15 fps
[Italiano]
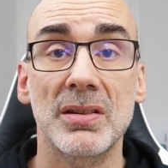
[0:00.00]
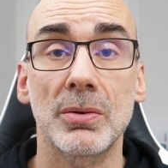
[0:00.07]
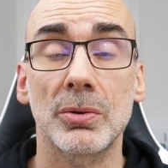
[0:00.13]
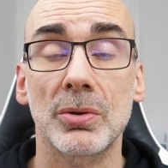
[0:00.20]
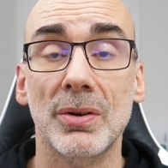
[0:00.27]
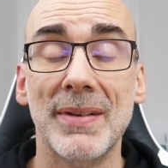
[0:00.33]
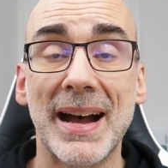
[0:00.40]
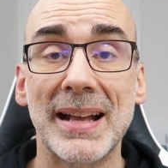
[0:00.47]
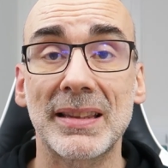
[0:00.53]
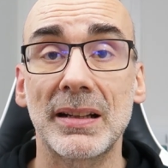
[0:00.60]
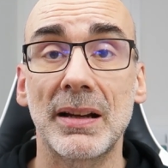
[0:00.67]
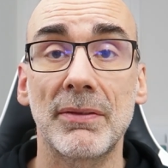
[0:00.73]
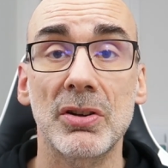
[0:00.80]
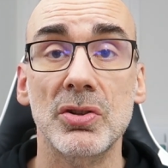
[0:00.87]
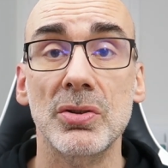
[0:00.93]
Se lo
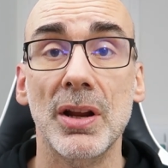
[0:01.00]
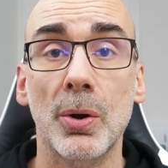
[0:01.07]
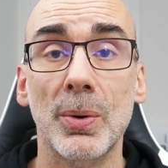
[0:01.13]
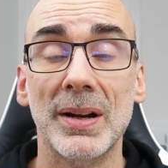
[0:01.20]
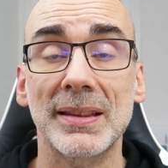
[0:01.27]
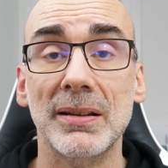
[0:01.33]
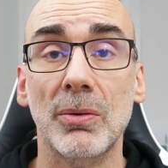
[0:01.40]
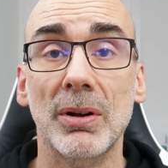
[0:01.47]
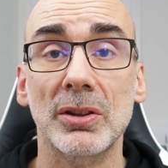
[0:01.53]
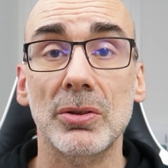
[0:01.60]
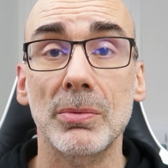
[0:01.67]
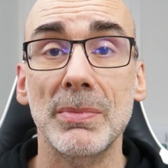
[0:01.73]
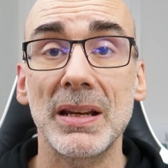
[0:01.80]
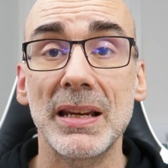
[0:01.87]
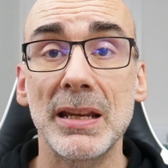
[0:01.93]
trovate la versione
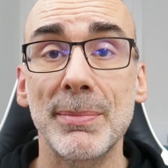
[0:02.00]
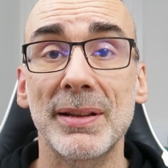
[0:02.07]
44 mm